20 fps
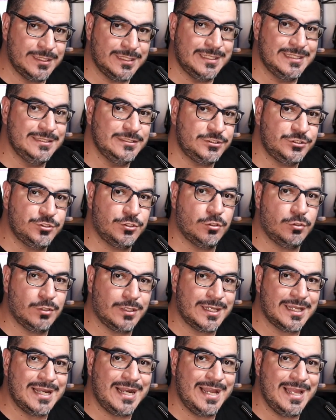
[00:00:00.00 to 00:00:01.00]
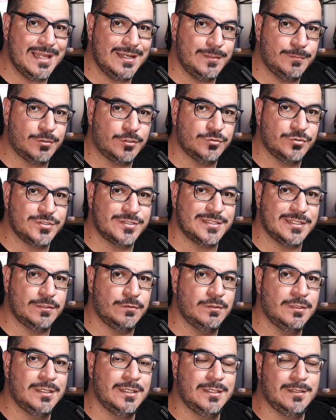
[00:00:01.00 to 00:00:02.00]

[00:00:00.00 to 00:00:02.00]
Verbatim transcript: antes de colocar ela em produção,